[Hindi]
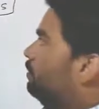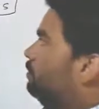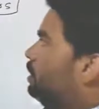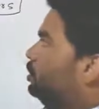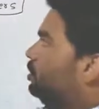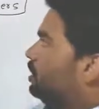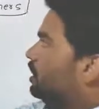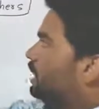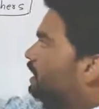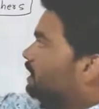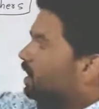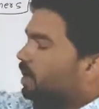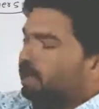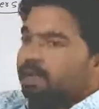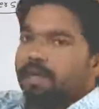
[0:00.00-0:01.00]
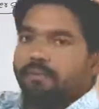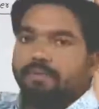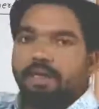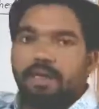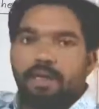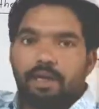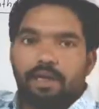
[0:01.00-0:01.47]
मिस्टर गेसलर नाम
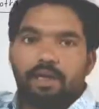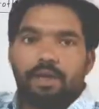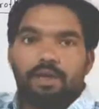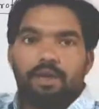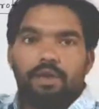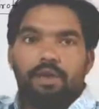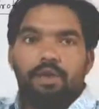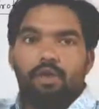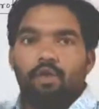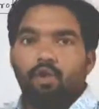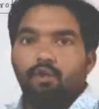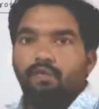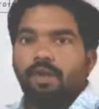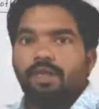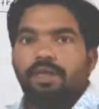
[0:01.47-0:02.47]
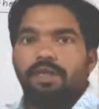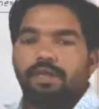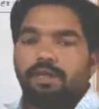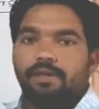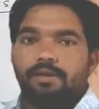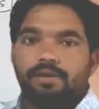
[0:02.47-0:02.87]
के दो व्यक्ति